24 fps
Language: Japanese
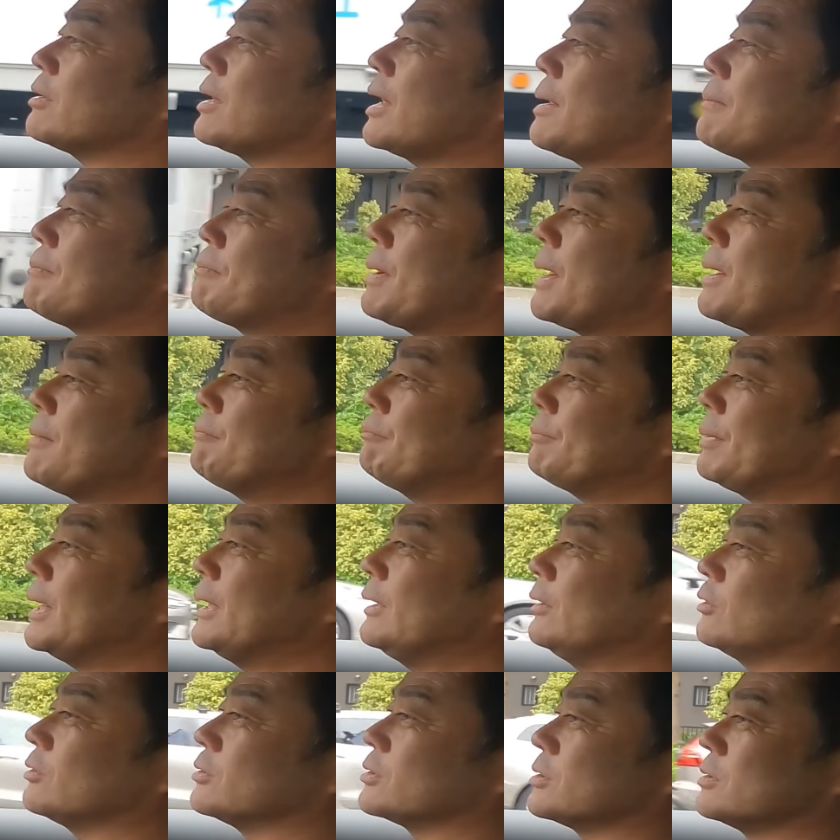イトが
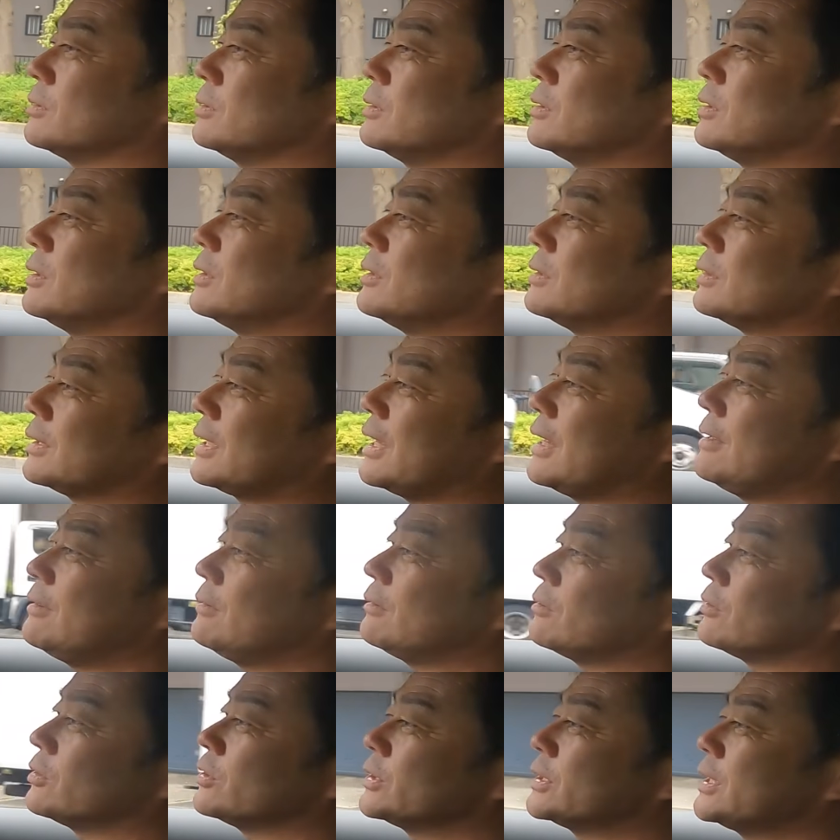パンパンと点
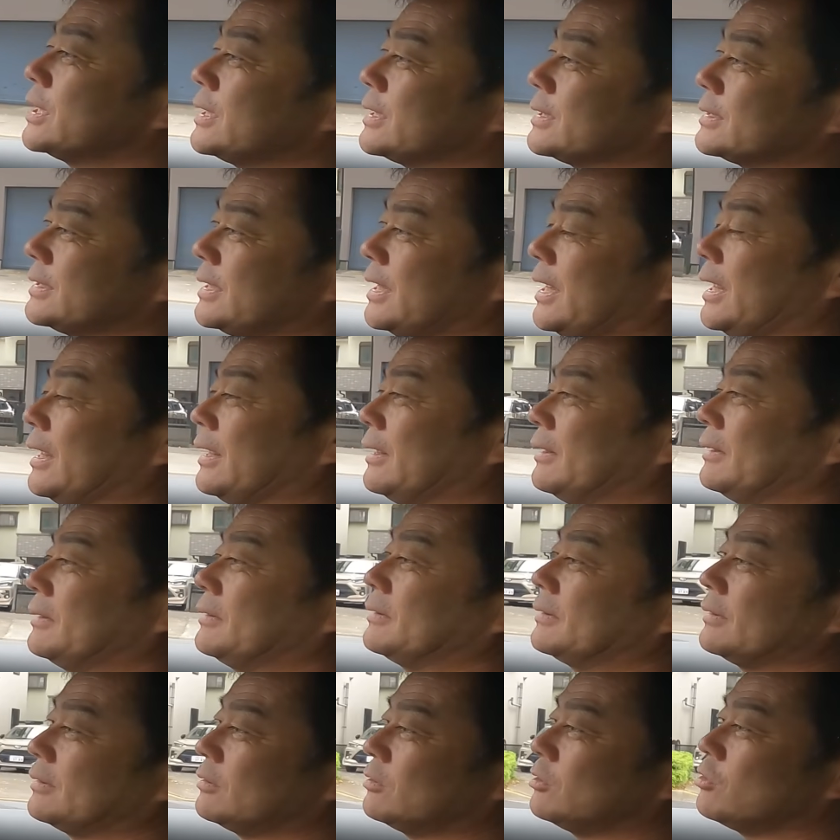灯してですね
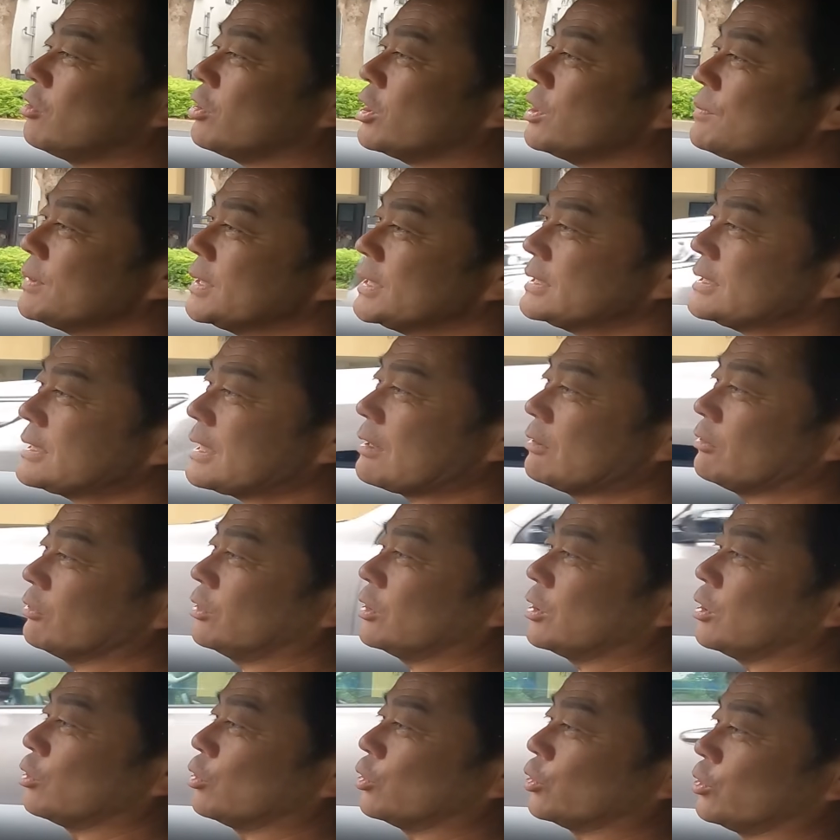動きましたよっ
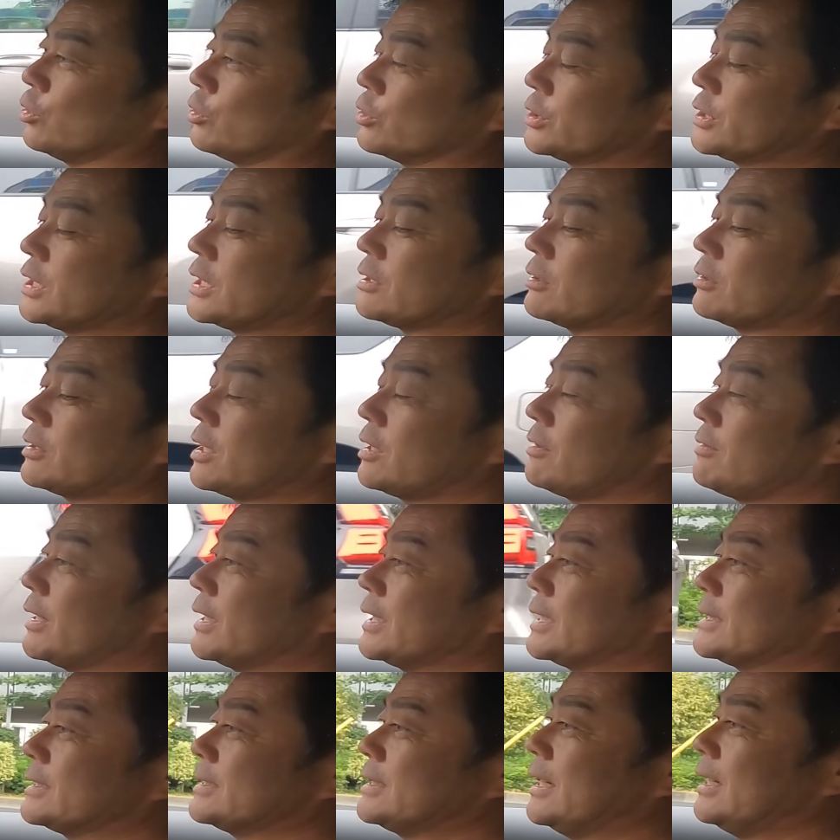ていうことを教えてくれるわ
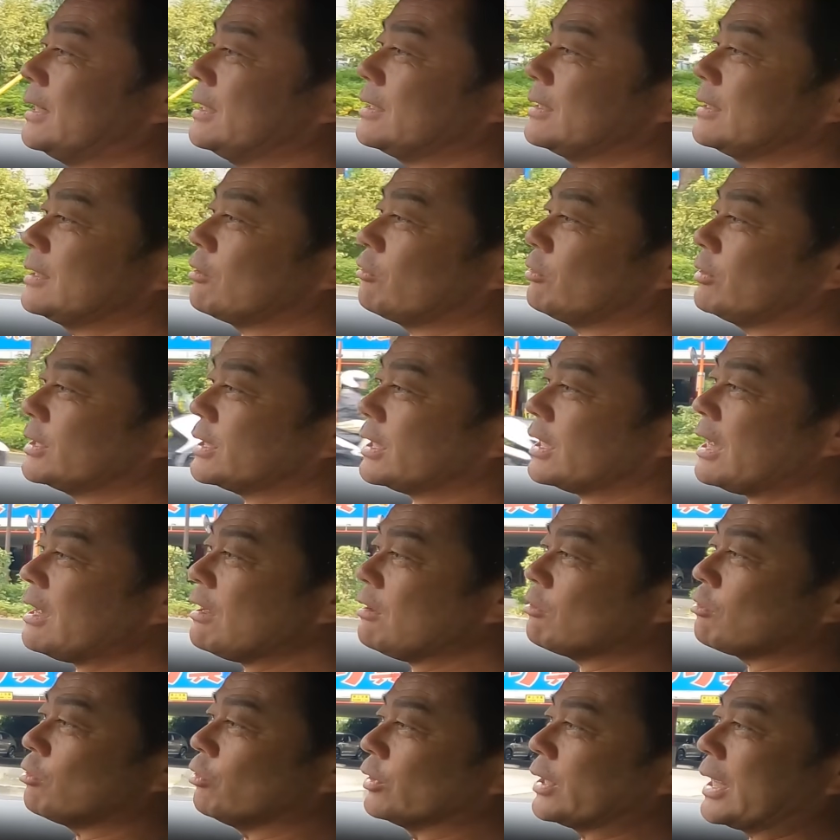けですね。で、これ
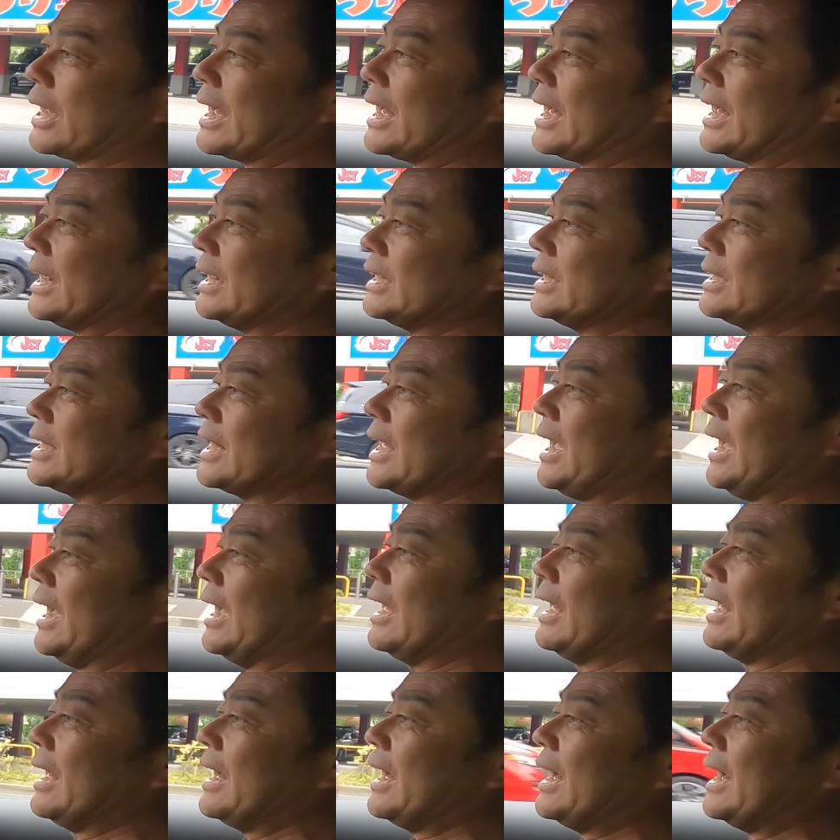結構な範囲で
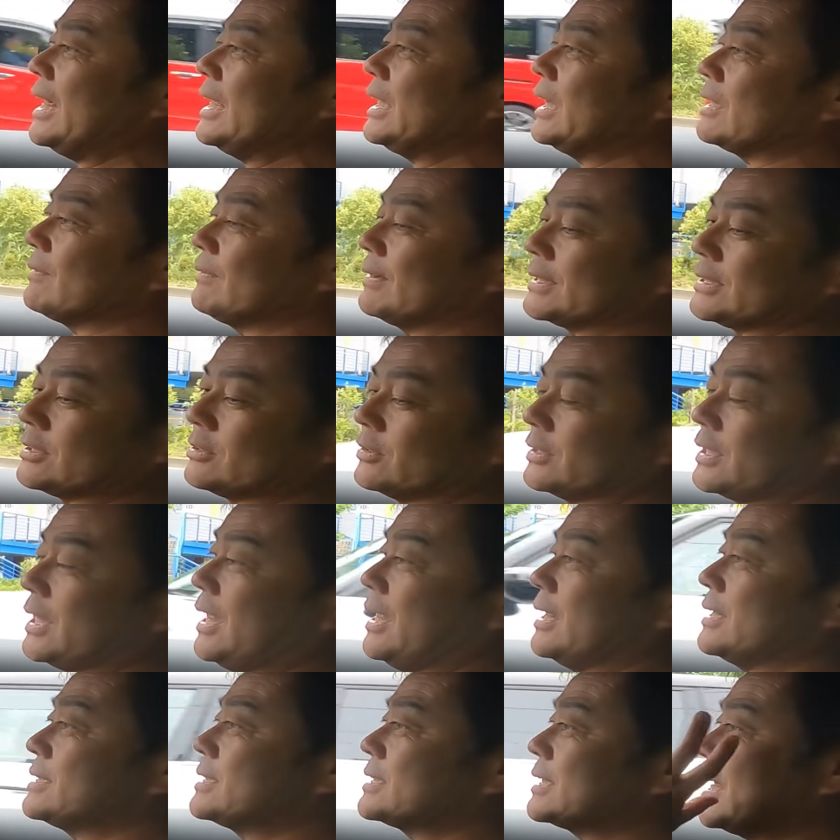入ってますの
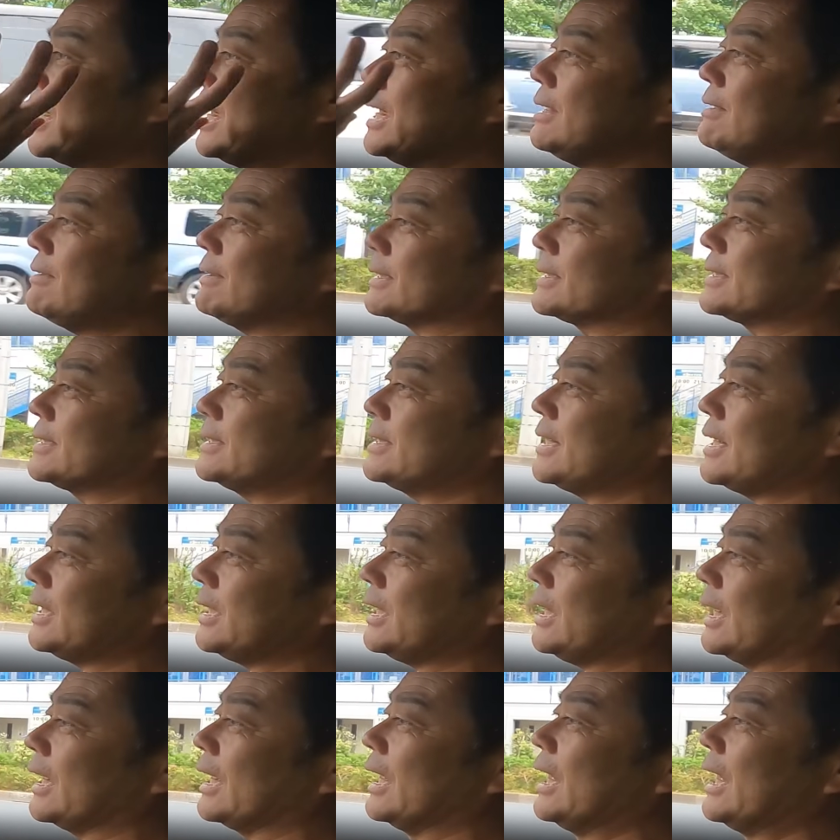で、視界には常
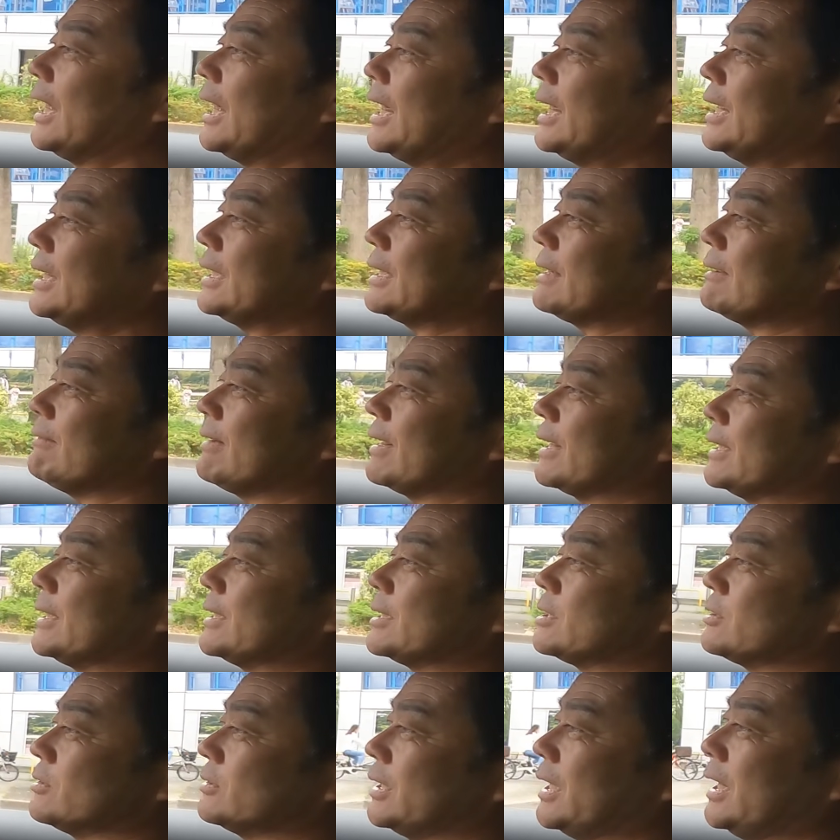に入ってるわけ
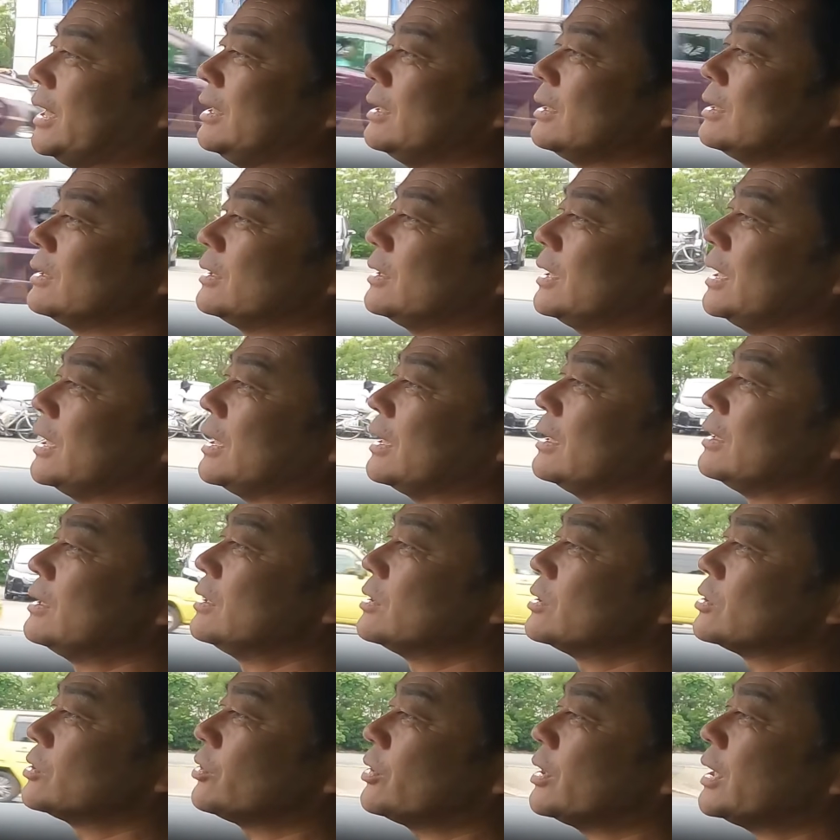ですよね。で、
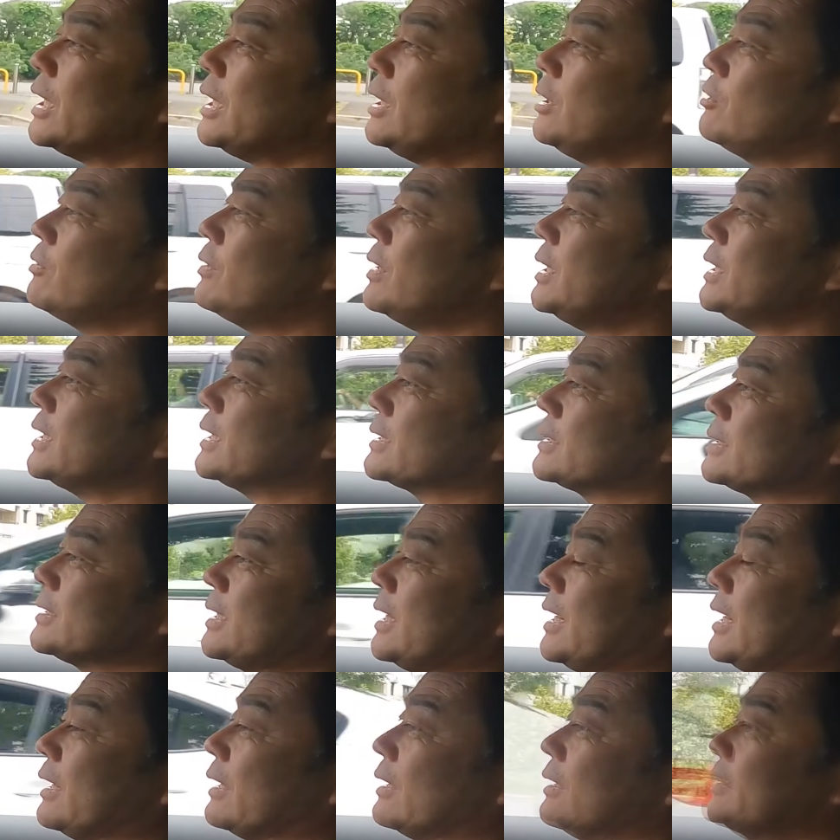それがゆえにです
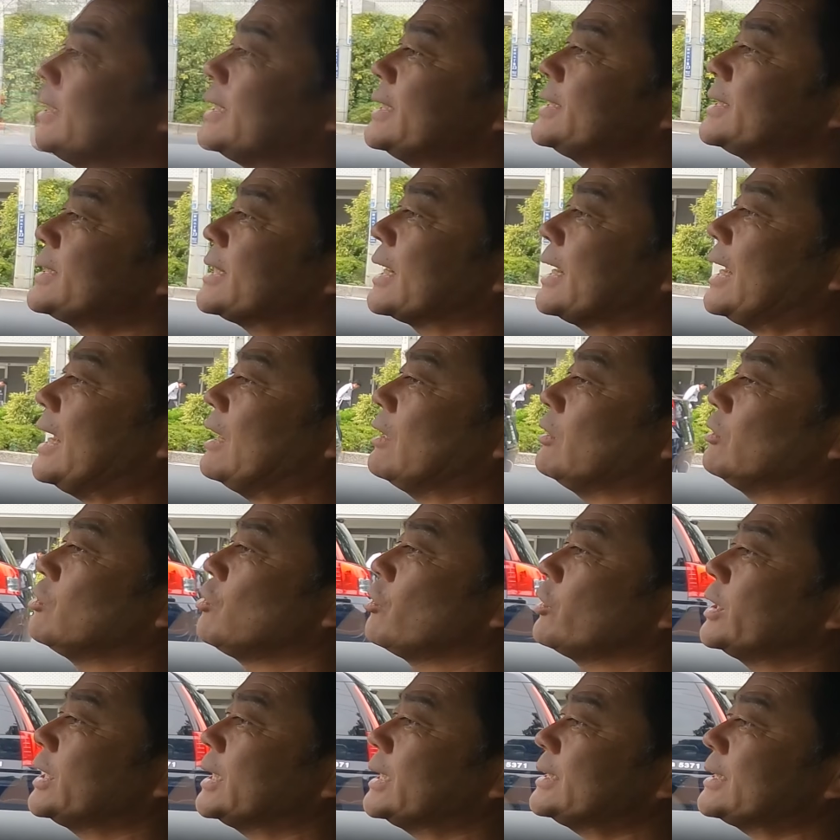ね、前者が
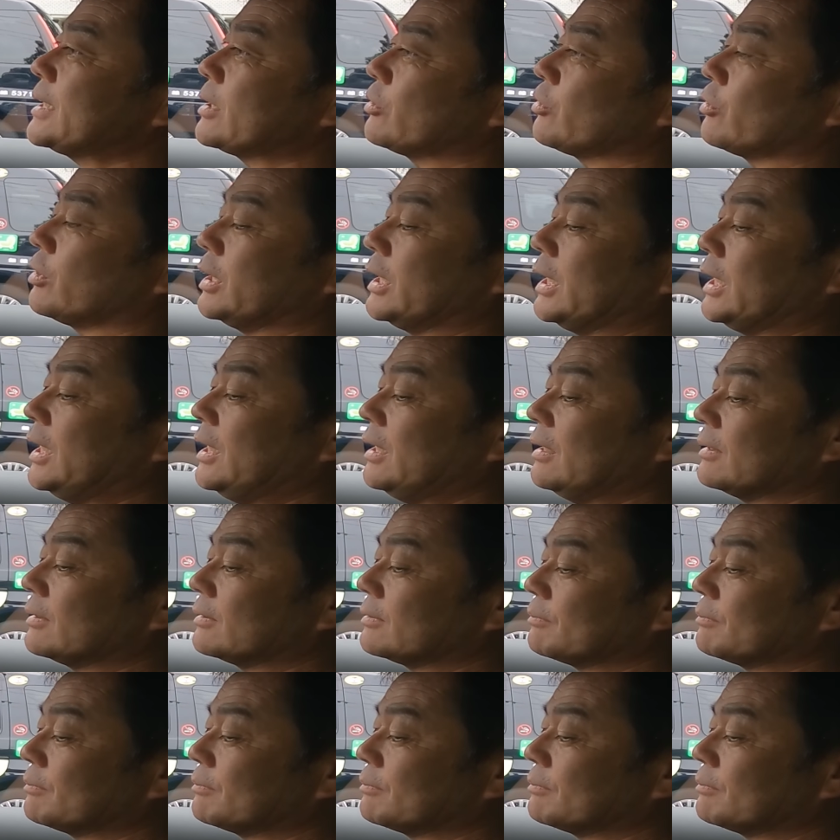動き出した時に